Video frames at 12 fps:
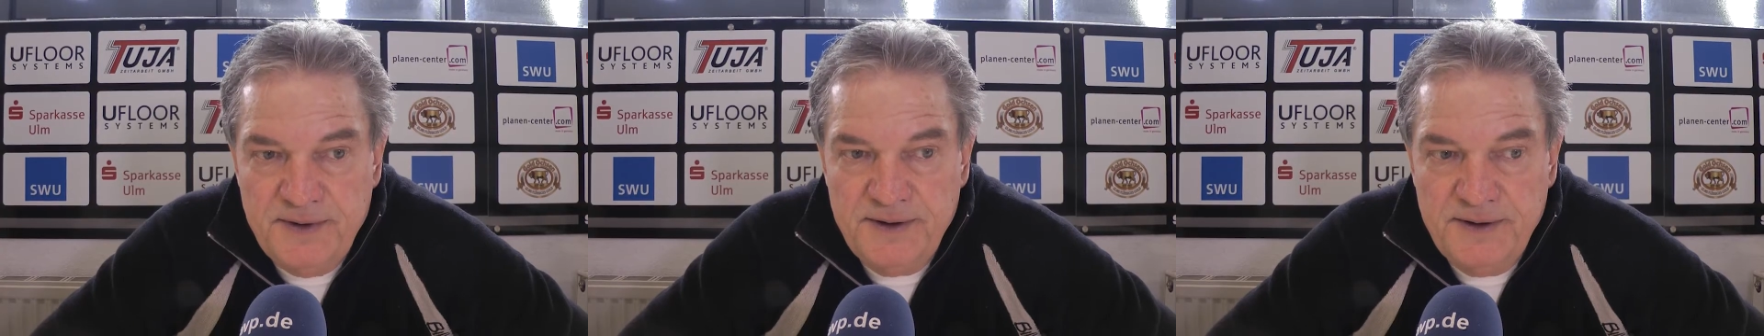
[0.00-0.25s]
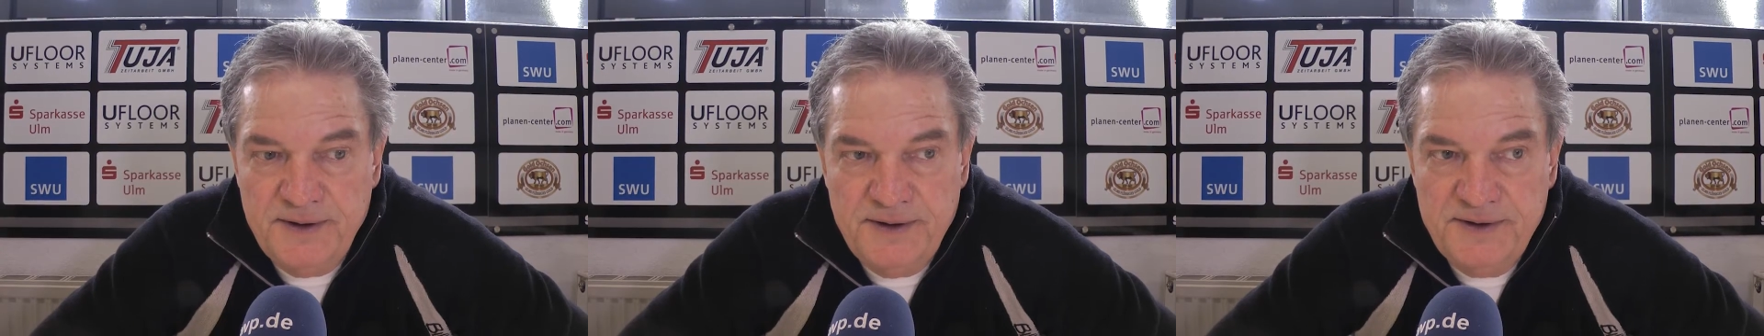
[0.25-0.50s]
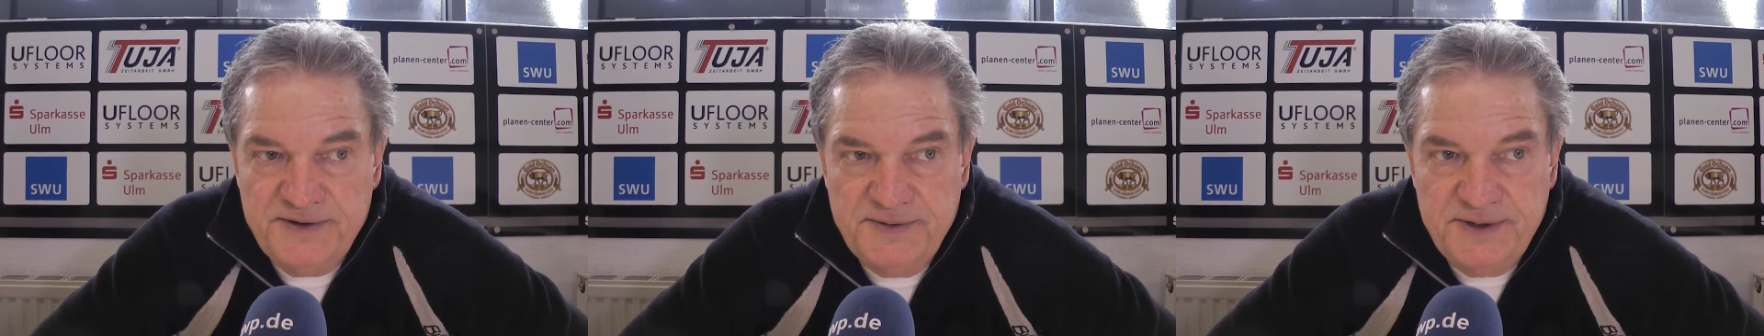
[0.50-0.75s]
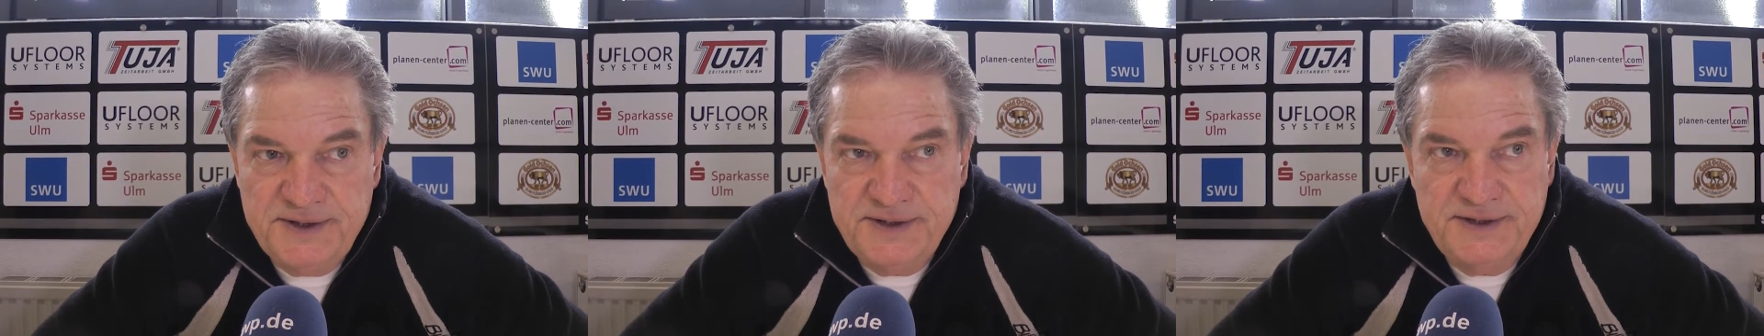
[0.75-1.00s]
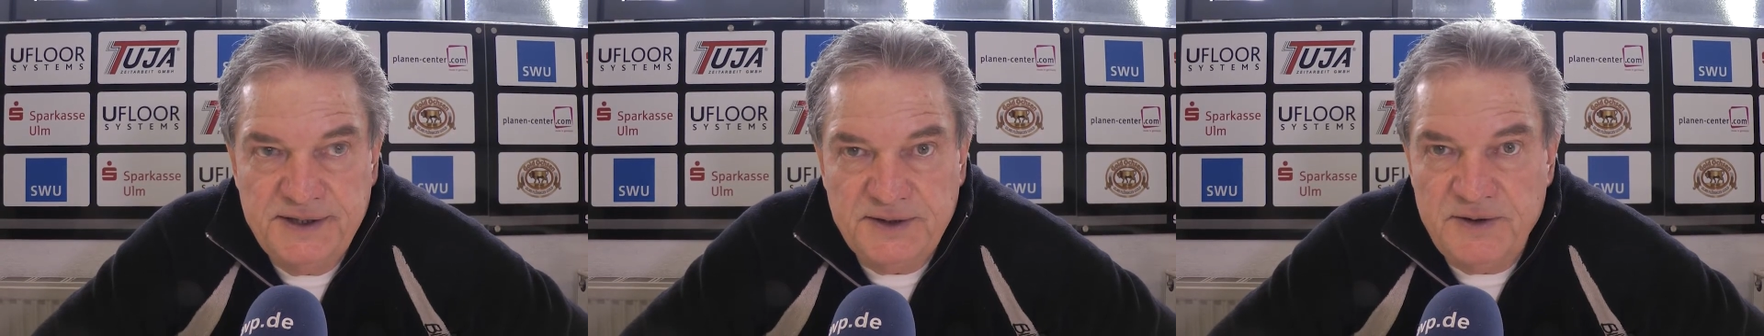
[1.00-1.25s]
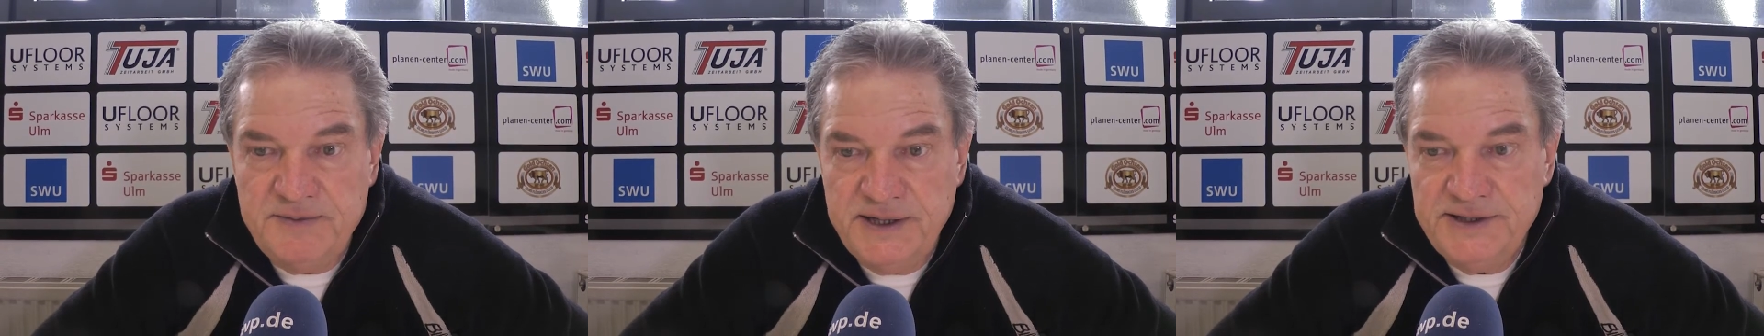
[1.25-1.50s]
Äh, es wird der
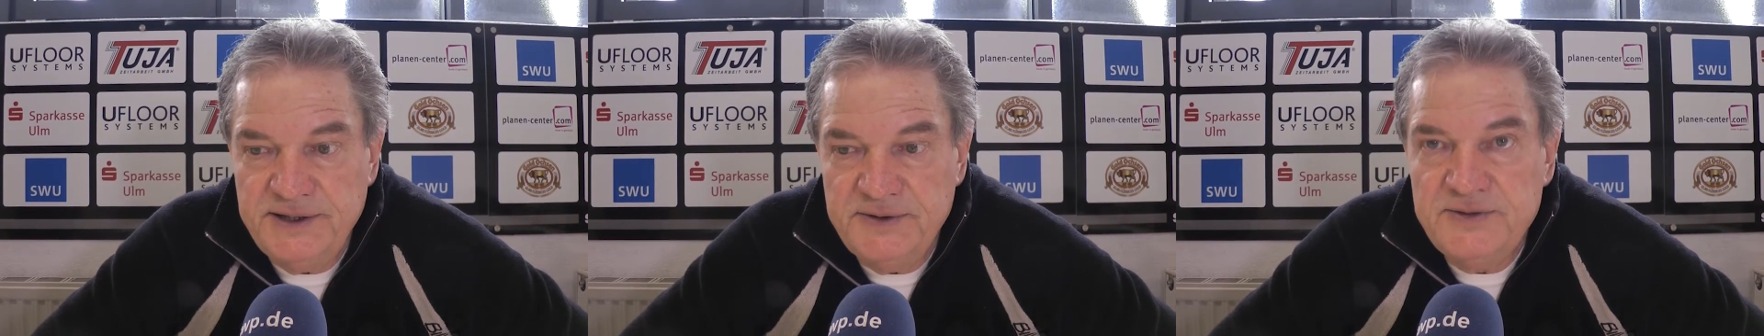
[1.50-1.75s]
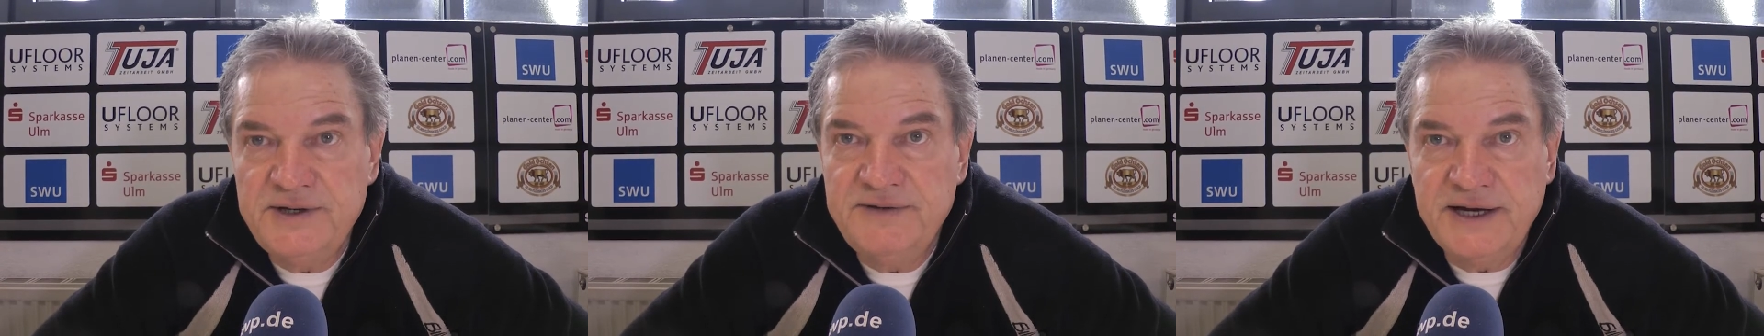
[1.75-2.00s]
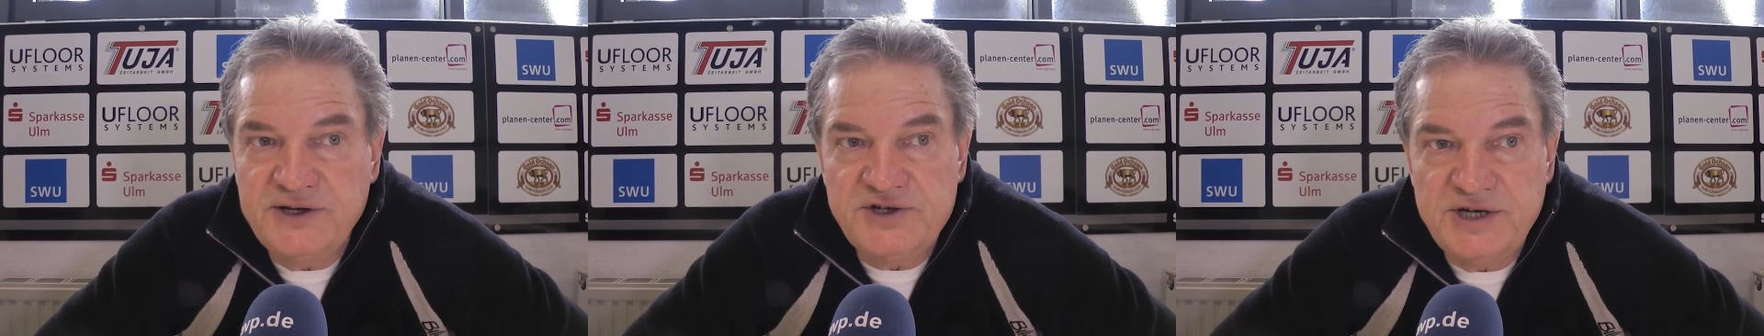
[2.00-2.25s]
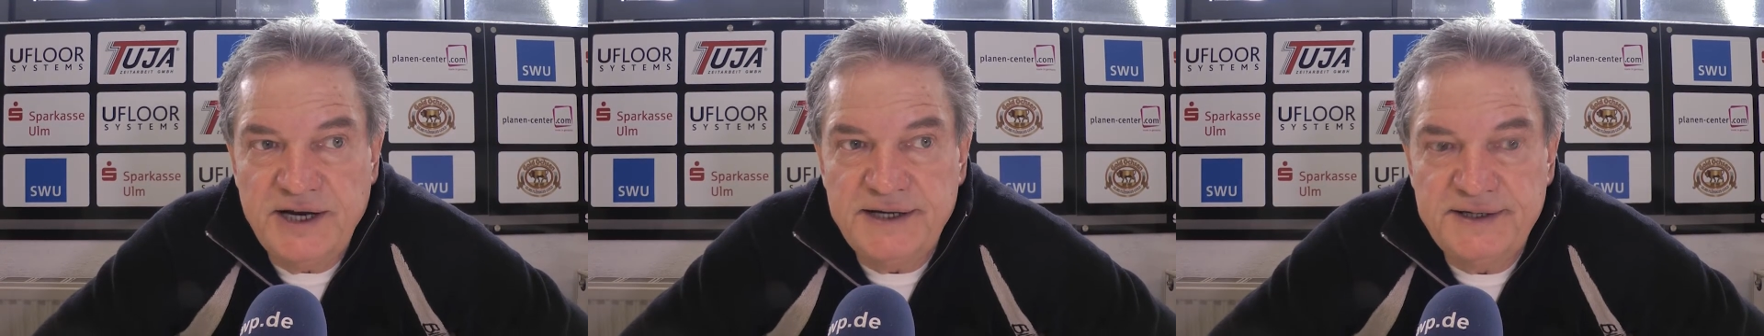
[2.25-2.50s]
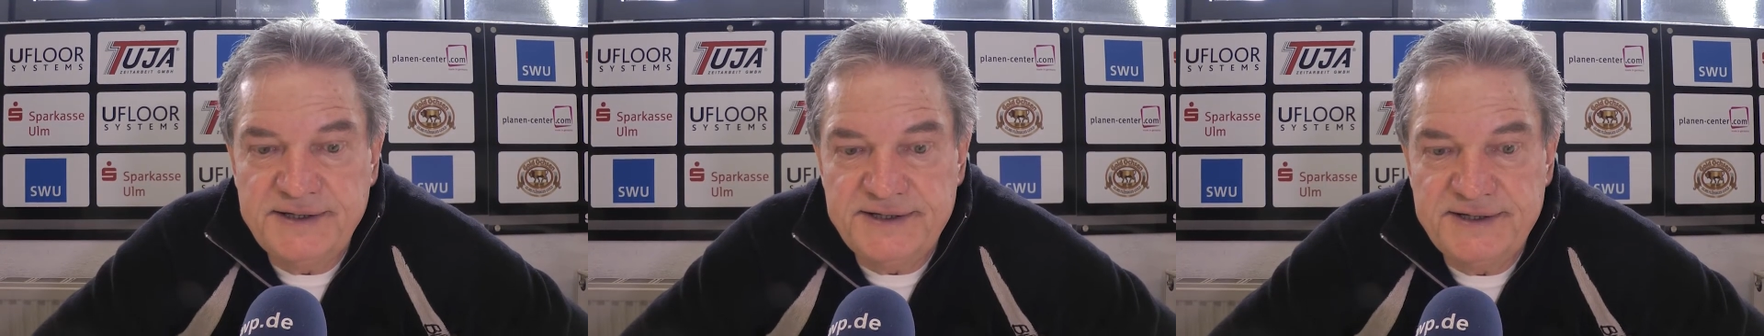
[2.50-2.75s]
komplette Juni weggeschenkt.